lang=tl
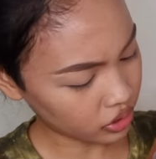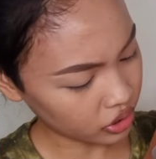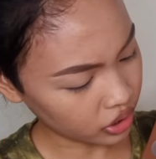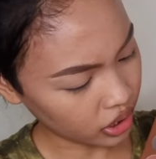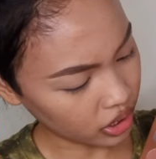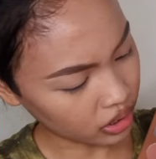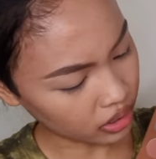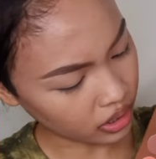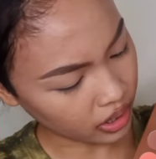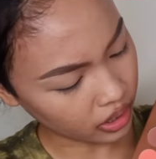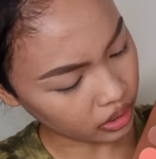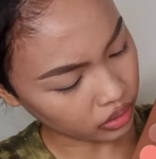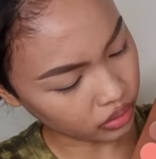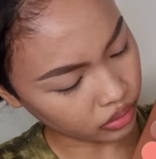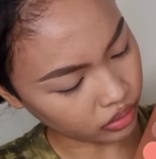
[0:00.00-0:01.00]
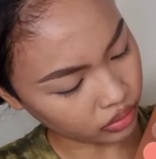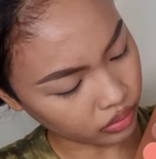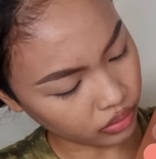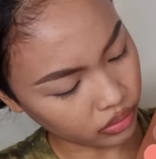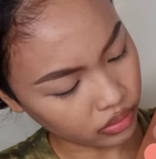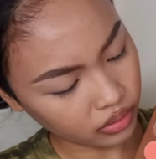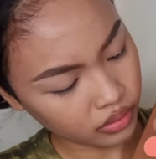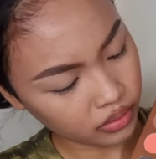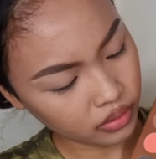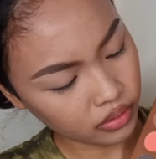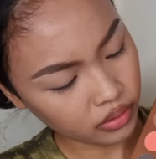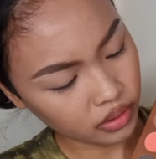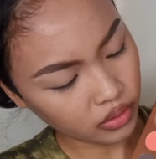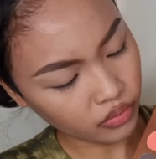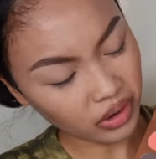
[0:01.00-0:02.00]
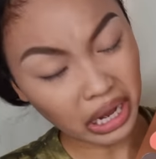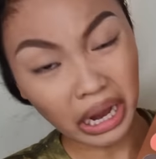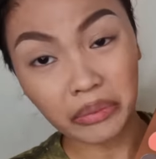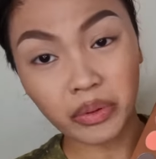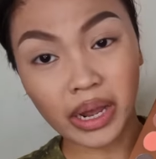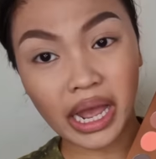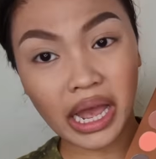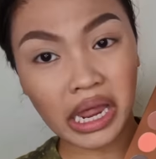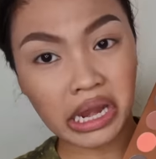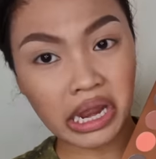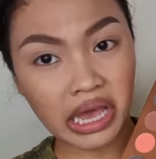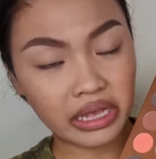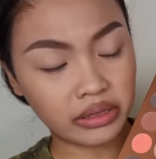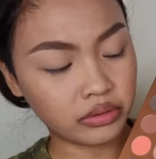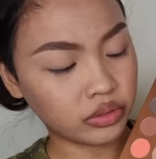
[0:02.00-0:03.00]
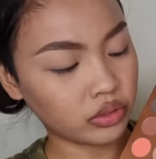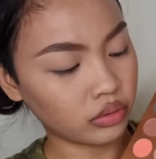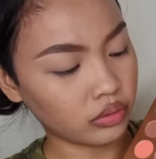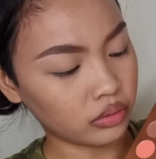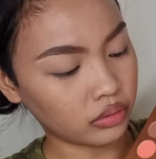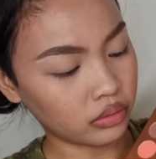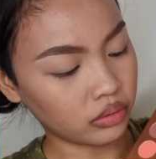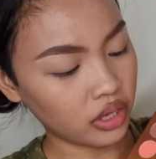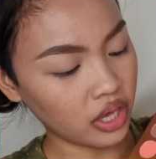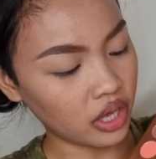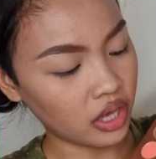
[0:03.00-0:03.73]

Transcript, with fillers: shade na ito. Walang pangalan. So,